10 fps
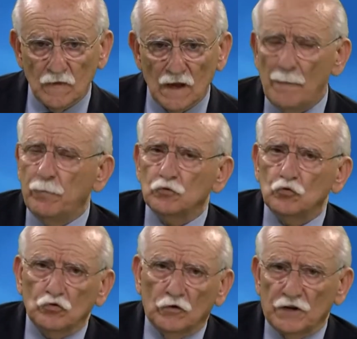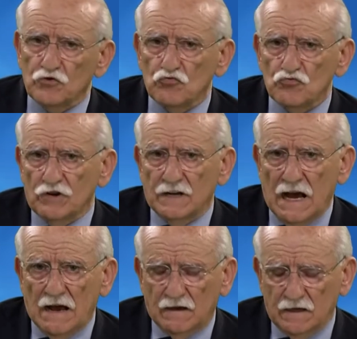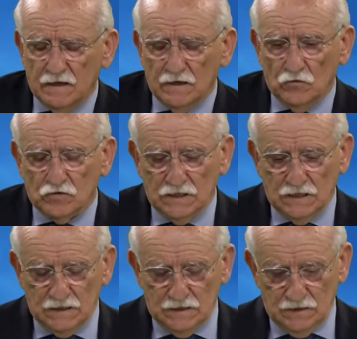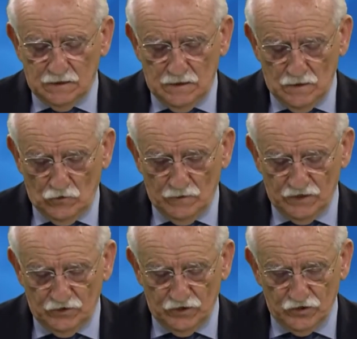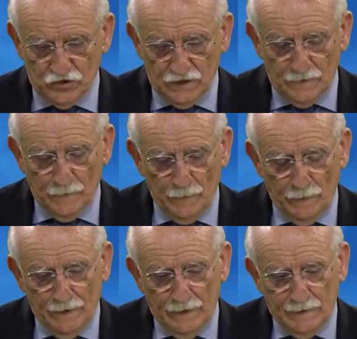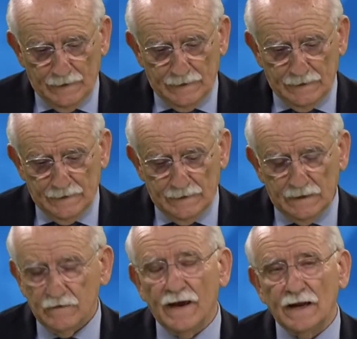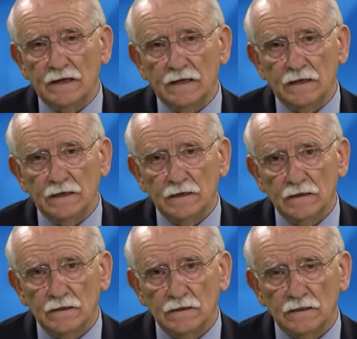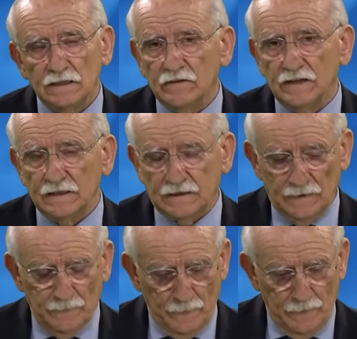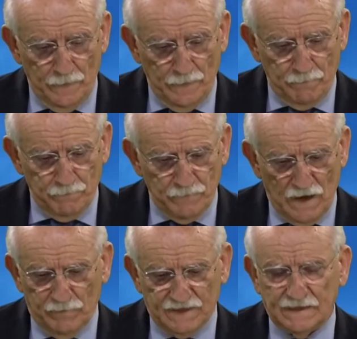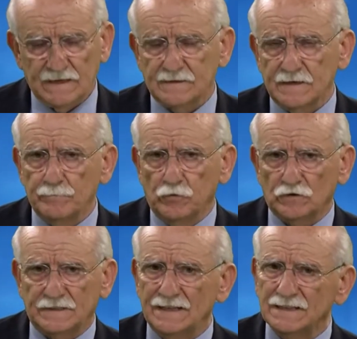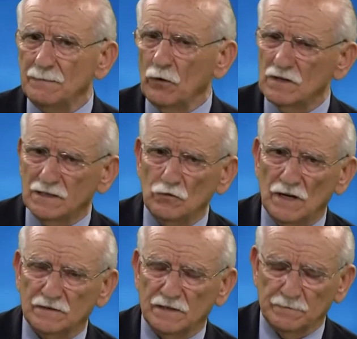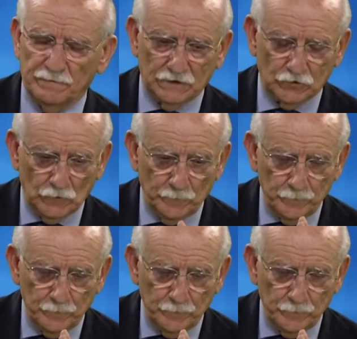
ha potuto raggiungere anche così, come si dice, eh, livelli di vita abbastanza importanti, ma questo è un altro aspetto.